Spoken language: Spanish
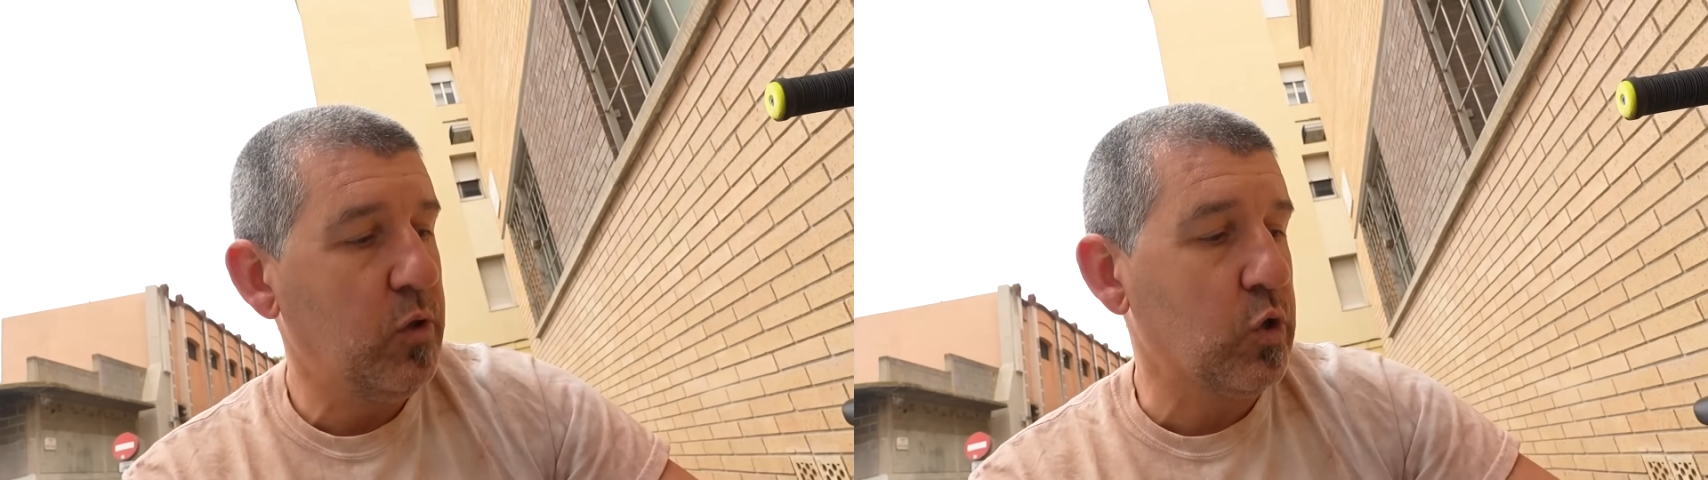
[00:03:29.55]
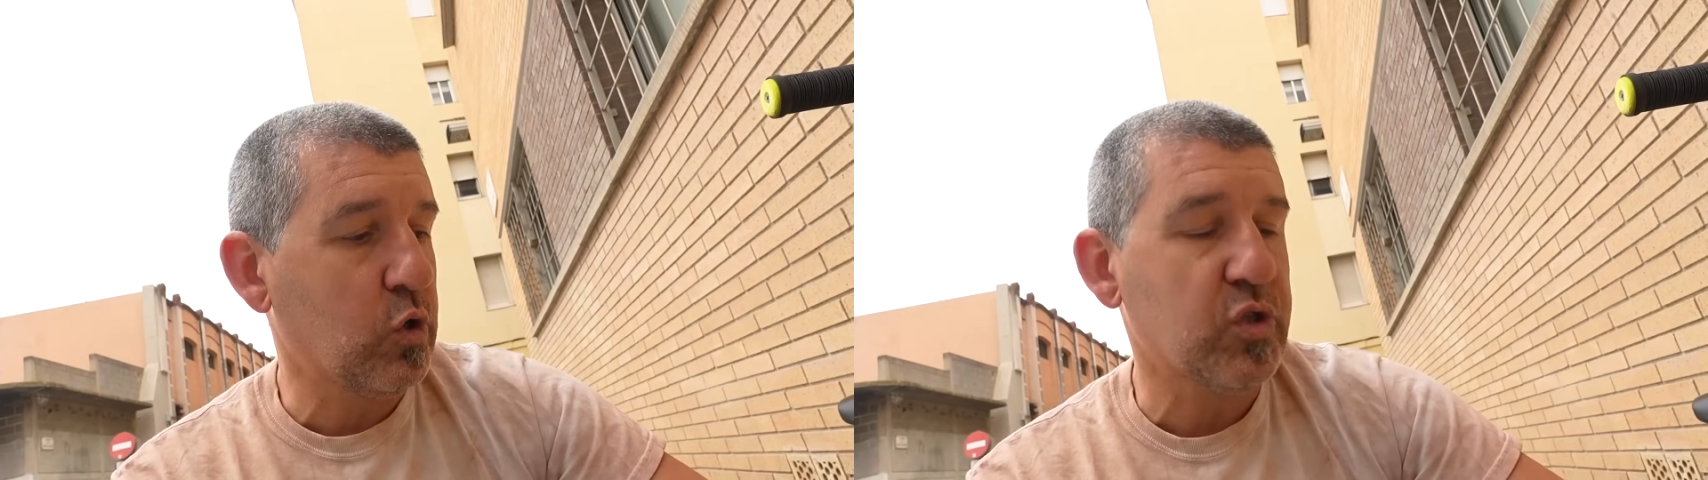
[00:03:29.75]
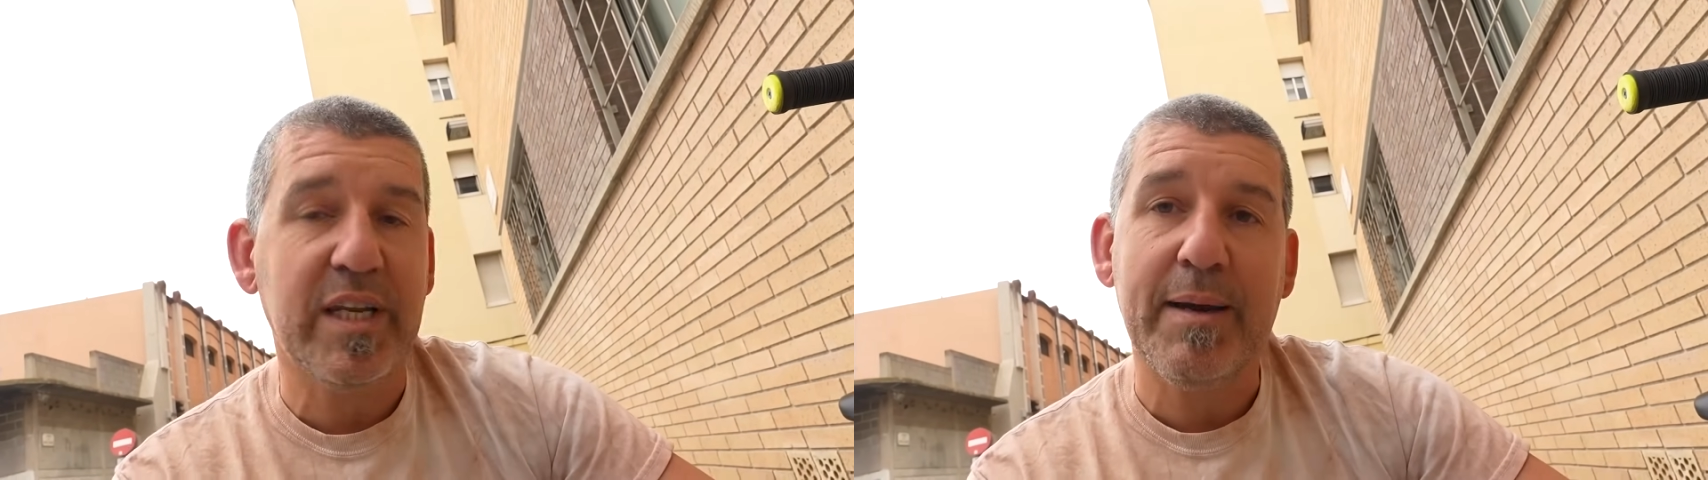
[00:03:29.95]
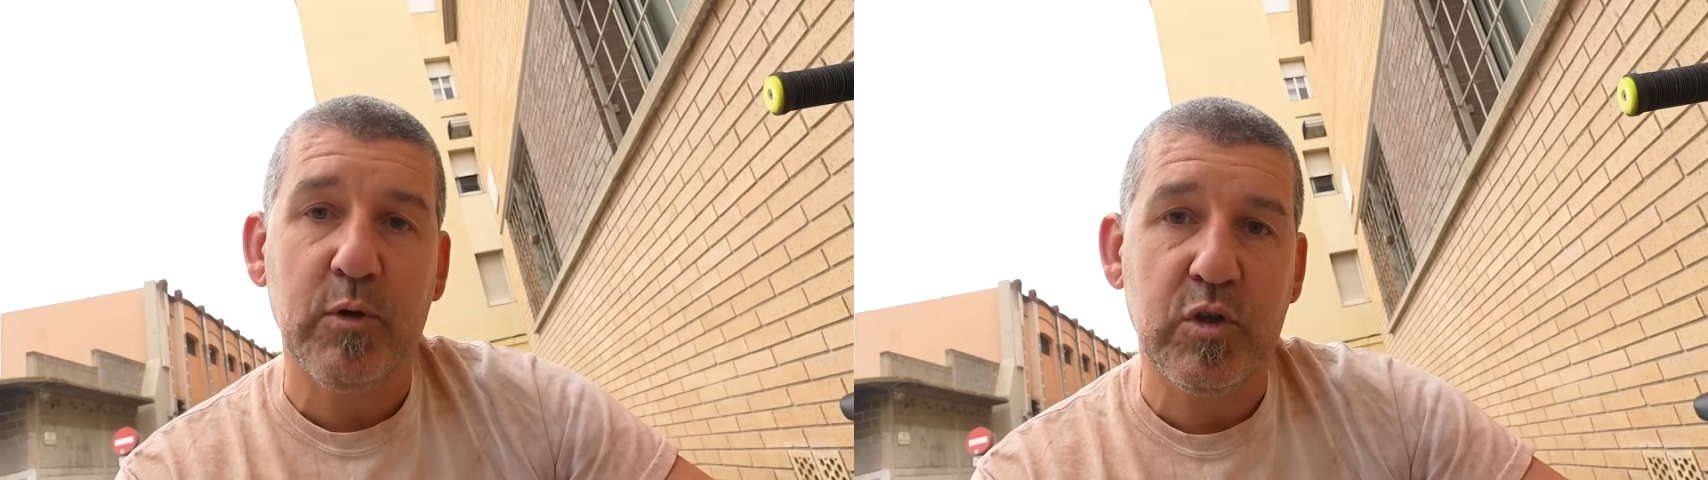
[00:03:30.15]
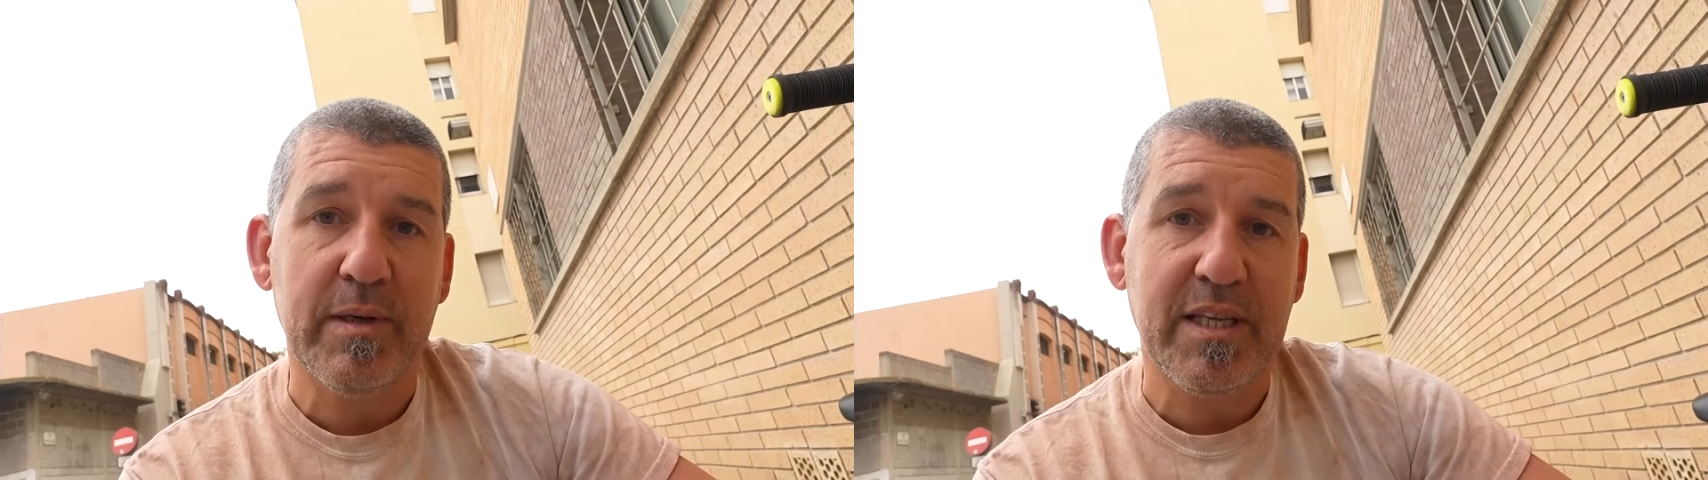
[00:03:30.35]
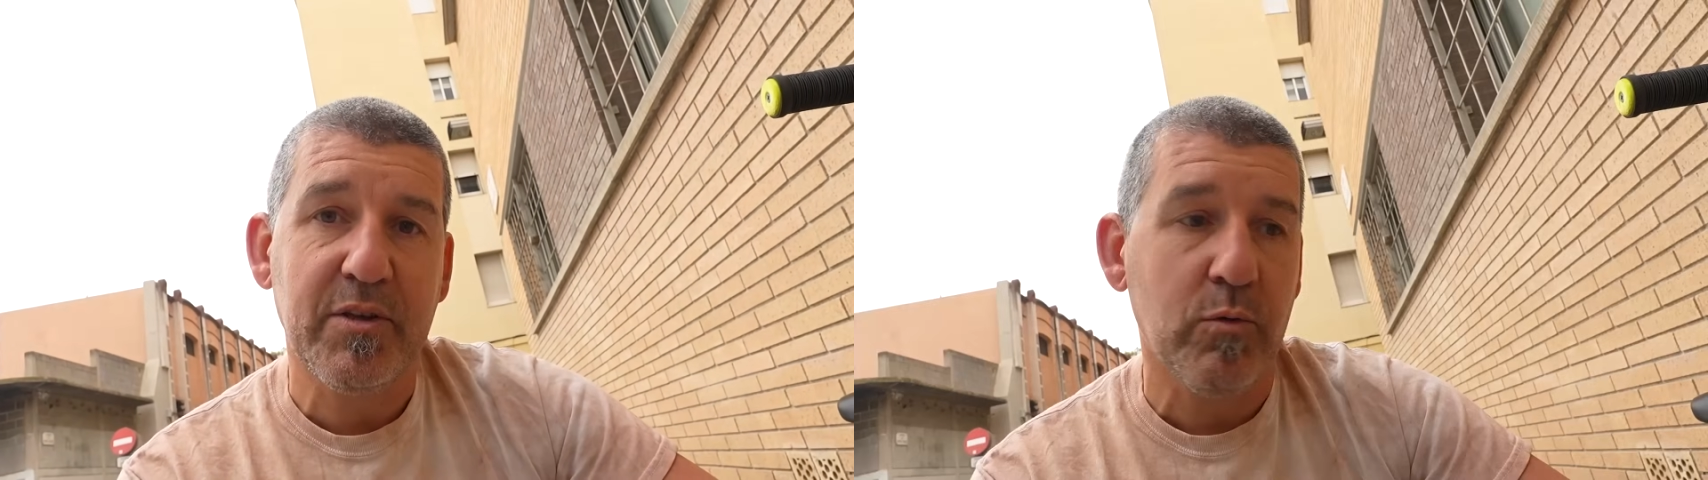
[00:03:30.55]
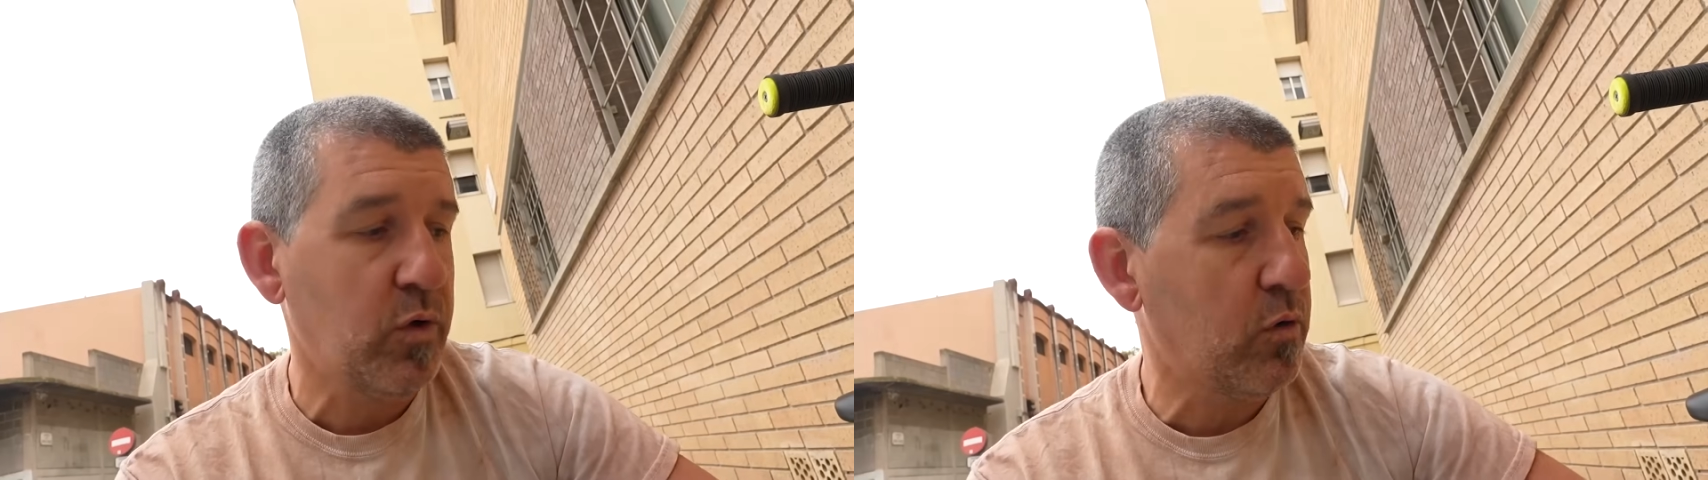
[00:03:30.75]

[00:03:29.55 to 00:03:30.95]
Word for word: Nos costaría mucho más hacer un